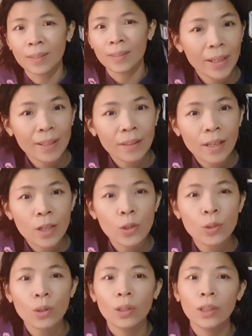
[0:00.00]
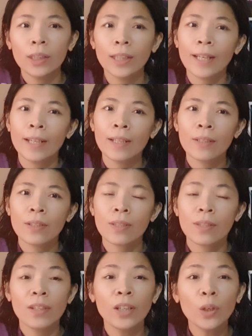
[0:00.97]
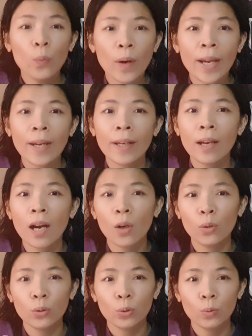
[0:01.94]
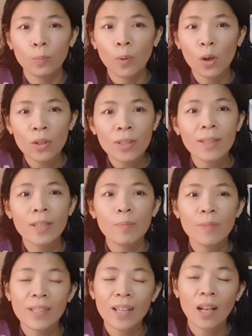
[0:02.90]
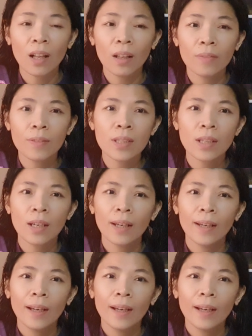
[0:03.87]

Meditation is their way how to boost themselves,